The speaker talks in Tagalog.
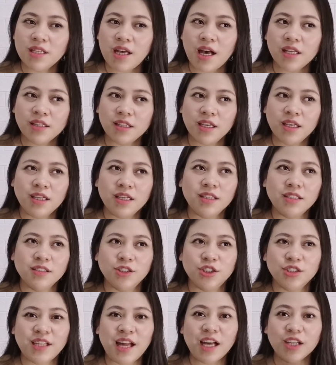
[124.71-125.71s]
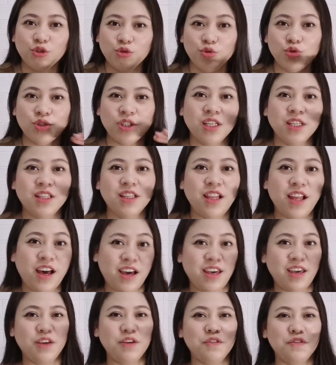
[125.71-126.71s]
sa ating status in
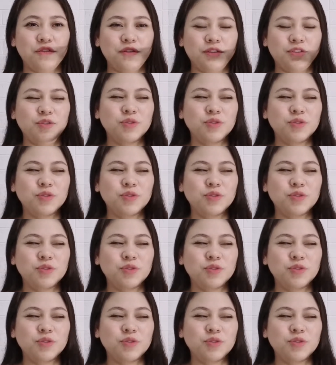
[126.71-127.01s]
life